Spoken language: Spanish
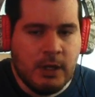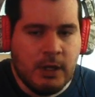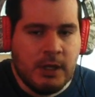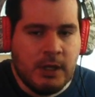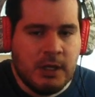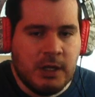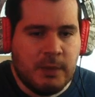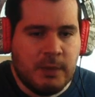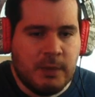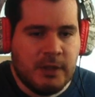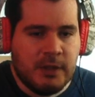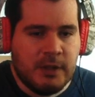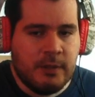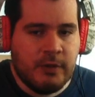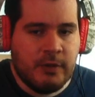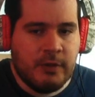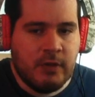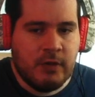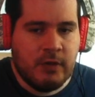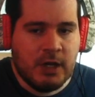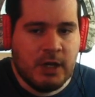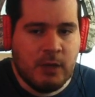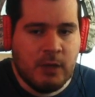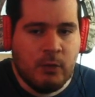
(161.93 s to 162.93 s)
Y aparte el
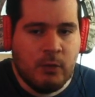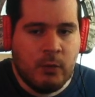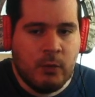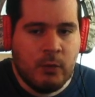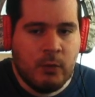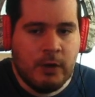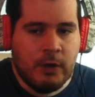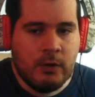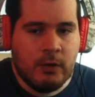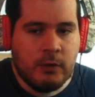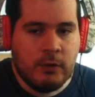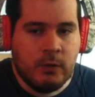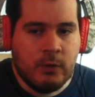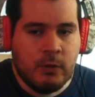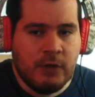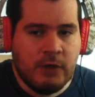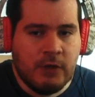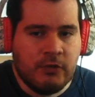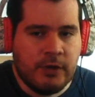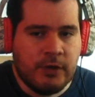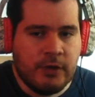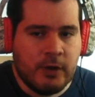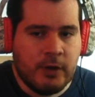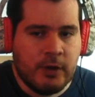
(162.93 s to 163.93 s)
personaje es muy bueno. Igual yo
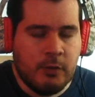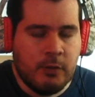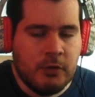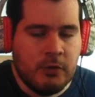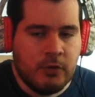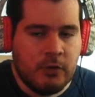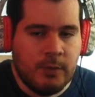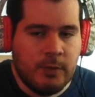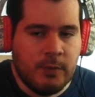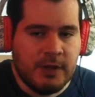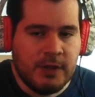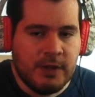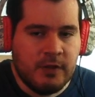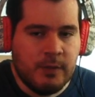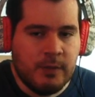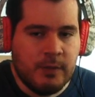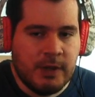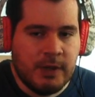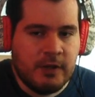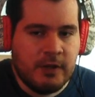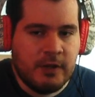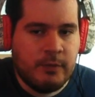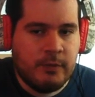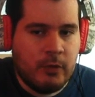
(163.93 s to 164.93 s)
te recomiendo solo participar
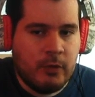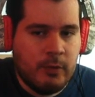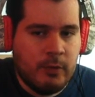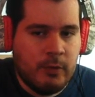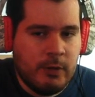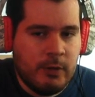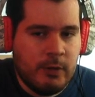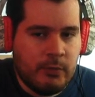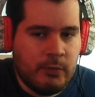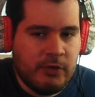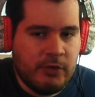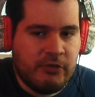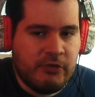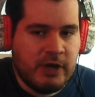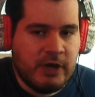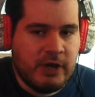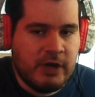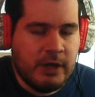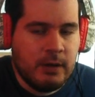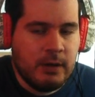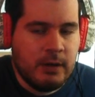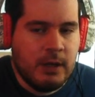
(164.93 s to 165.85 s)
si por lo menos puedes llegar